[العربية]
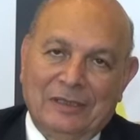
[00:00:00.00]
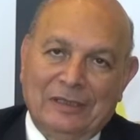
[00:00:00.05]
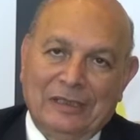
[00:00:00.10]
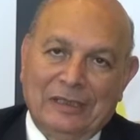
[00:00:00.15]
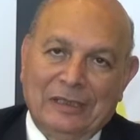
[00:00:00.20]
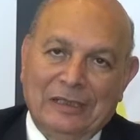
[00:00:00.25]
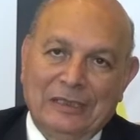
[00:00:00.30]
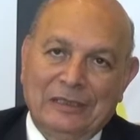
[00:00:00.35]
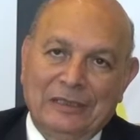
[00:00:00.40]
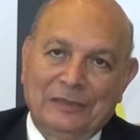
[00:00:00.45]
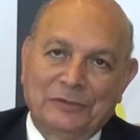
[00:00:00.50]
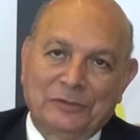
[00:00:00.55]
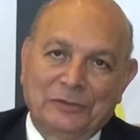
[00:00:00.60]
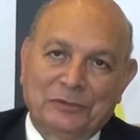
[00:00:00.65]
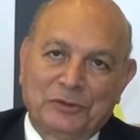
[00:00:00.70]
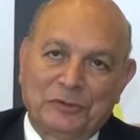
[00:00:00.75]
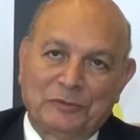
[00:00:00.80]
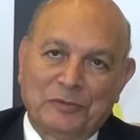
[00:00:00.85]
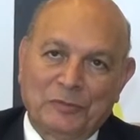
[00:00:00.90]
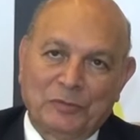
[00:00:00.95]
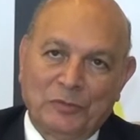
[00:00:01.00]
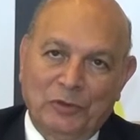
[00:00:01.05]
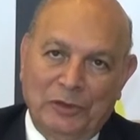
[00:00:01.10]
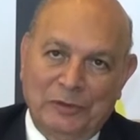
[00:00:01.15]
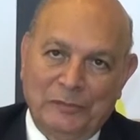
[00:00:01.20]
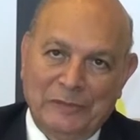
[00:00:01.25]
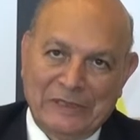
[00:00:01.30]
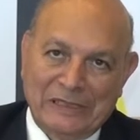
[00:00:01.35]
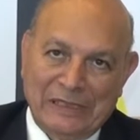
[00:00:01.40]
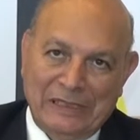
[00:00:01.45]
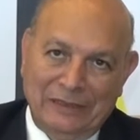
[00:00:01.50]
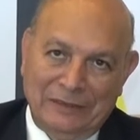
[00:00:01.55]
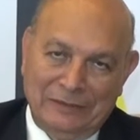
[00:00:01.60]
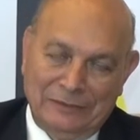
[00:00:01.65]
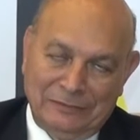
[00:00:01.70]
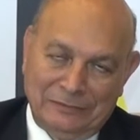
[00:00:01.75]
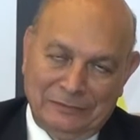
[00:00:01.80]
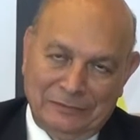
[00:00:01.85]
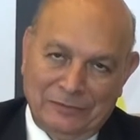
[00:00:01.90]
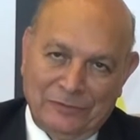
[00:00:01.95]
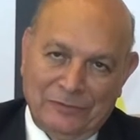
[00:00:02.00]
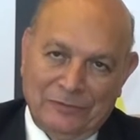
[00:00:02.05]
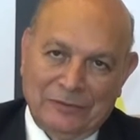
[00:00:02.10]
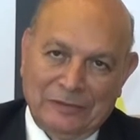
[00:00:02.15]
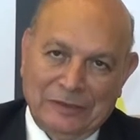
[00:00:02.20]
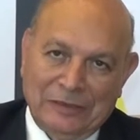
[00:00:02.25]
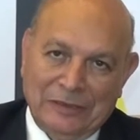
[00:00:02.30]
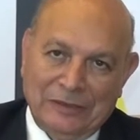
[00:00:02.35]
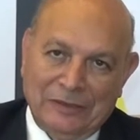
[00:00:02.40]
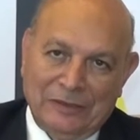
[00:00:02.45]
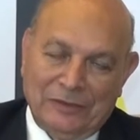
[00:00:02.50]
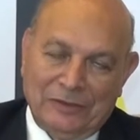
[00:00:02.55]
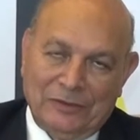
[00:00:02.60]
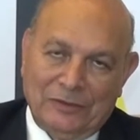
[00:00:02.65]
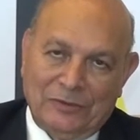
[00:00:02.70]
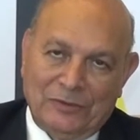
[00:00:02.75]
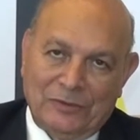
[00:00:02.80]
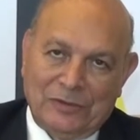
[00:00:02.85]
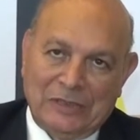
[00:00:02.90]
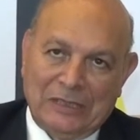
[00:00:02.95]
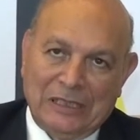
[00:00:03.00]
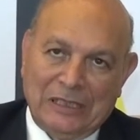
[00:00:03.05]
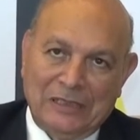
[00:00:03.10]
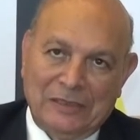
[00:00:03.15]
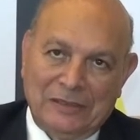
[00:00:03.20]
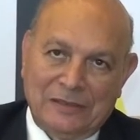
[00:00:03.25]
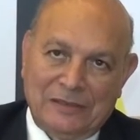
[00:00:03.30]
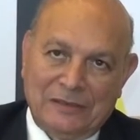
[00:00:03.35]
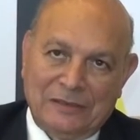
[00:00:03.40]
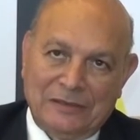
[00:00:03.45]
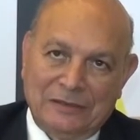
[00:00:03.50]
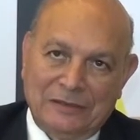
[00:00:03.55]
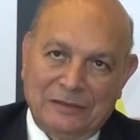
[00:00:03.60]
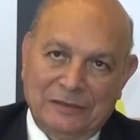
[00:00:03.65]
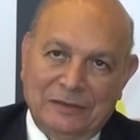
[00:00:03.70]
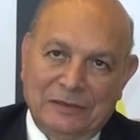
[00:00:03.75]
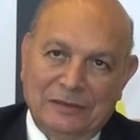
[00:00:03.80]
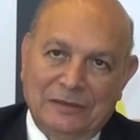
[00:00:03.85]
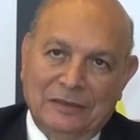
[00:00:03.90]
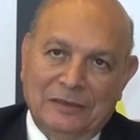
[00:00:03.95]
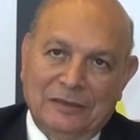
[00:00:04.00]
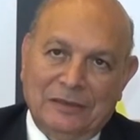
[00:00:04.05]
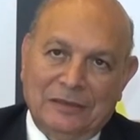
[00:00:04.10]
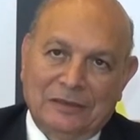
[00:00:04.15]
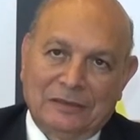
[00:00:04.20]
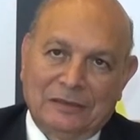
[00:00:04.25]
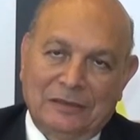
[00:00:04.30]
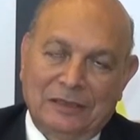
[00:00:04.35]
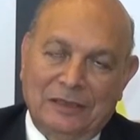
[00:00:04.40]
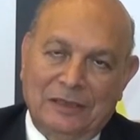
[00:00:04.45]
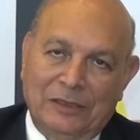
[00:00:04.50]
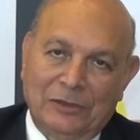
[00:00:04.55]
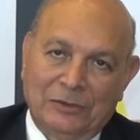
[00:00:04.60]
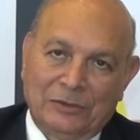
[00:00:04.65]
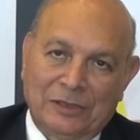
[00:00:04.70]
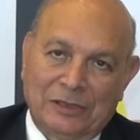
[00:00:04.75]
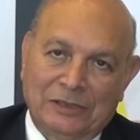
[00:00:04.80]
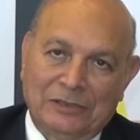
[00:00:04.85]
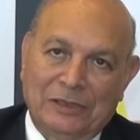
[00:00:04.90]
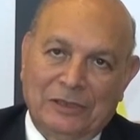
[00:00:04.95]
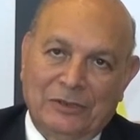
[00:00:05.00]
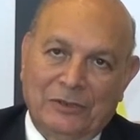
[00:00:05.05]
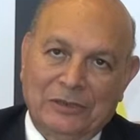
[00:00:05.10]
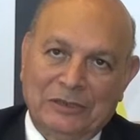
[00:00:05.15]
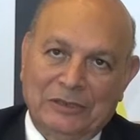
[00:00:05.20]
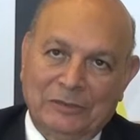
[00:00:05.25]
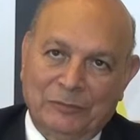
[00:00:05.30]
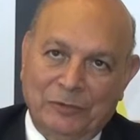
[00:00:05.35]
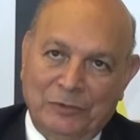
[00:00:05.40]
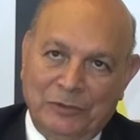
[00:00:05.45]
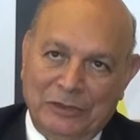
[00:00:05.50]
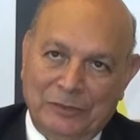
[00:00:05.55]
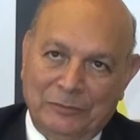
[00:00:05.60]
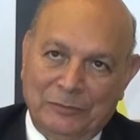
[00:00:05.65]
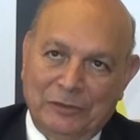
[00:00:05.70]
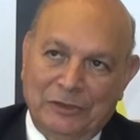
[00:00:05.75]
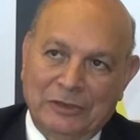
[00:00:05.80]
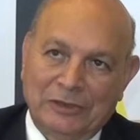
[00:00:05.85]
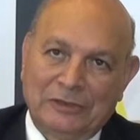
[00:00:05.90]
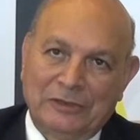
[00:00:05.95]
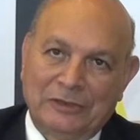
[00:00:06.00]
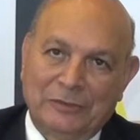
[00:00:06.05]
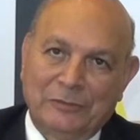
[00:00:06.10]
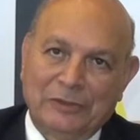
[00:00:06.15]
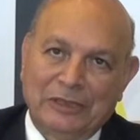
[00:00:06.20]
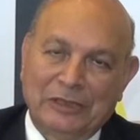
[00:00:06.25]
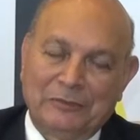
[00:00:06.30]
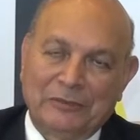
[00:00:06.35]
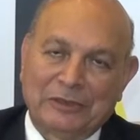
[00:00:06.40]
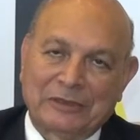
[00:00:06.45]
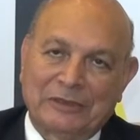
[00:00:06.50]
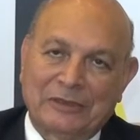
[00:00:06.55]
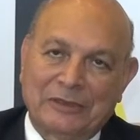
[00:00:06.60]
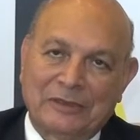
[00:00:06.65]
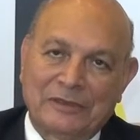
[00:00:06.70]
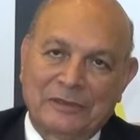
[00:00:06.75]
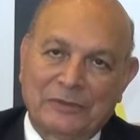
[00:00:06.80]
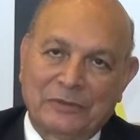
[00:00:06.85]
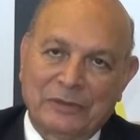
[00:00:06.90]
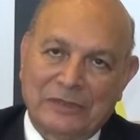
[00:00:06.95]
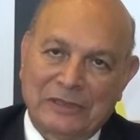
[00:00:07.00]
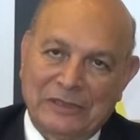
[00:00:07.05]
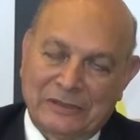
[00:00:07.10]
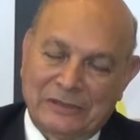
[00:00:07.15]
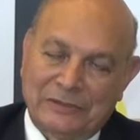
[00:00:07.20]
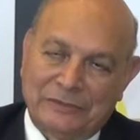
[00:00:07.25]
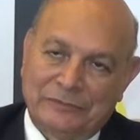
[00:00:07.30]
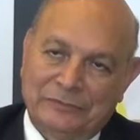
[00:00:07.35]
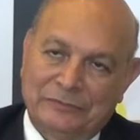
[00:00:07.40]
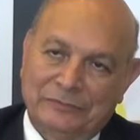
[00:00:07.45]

أنا الدكتور ممدوح المزين أستاذ جراحة وجراحة الأوعية الدموية بكلية الطب جامعة قناة السويس